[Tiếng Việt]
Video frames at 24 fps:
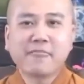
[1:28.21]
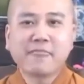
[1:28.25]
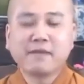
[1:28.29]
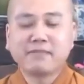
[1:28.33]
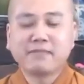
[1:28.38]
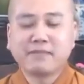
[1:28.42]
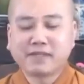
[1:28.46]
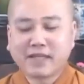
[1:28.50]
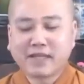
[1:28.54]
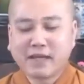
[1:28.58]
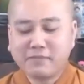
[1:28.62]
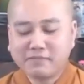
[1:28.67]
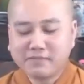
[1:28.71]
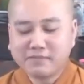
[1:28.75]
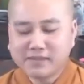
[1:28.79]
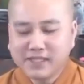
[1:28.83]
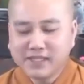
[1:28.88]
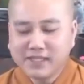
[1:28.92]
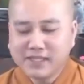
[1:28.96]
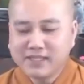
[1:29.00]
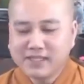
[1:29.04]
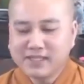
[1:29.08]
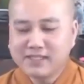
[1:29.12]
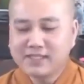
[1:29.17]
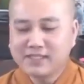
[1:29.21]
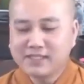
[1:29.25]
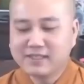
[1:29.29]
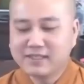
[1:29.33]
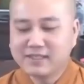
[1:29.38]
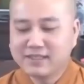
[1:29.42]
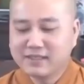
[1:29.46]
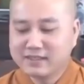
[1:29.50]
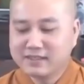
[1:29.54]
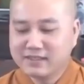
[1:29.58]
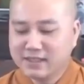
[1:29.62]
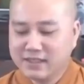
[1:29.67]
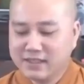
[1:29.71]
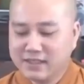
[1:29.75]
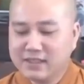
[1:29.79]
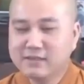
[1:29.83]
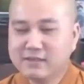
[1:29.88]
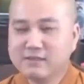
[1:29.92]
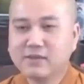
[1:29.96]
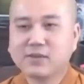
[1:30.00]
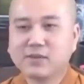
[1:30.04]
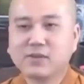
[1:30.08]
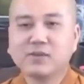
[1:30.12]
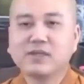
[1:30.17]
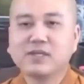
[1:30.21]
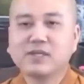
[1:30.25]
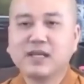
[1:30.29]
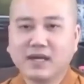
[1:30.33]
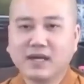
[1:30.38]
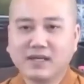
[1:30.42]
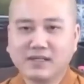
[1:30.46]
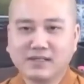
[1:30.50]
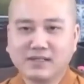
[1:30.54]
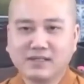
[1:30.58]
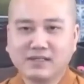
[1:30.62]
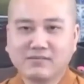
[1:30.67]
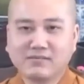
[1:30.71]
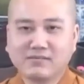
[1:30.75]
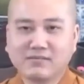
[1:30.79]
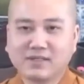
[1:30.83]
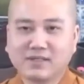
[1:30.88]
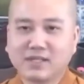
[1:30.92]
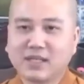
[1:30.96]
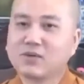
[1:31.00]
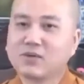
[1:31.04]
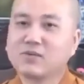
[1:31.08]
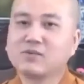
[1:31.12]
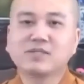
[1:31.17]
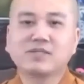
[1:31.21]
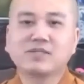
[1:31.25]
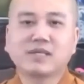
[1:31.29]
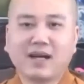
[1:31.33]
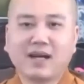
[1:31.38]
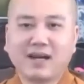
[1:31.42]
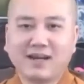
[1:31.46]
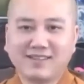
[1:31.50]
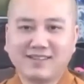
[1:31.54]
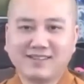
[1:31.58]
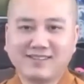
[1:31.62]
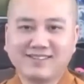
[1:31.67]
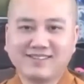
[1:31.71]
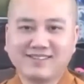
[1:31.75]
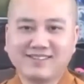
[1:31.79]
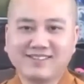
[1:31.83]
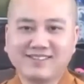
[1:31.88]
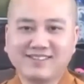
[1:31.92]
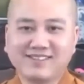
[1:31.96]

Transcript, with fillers: mà thậm chí những người nữ mà tuổi dần người ta cũng sợ